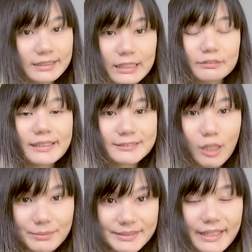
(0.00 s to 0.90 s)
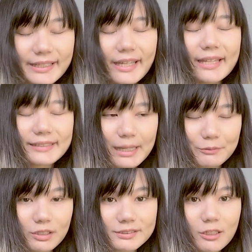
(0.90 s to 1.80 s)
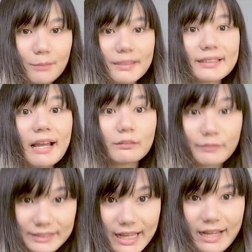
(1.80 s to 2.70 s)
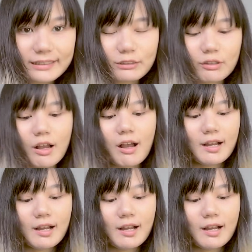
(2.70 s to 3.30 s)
เราเนี่ยสอบยังไงให้ทำข้อสอบได้ทันเวลาแล้วก็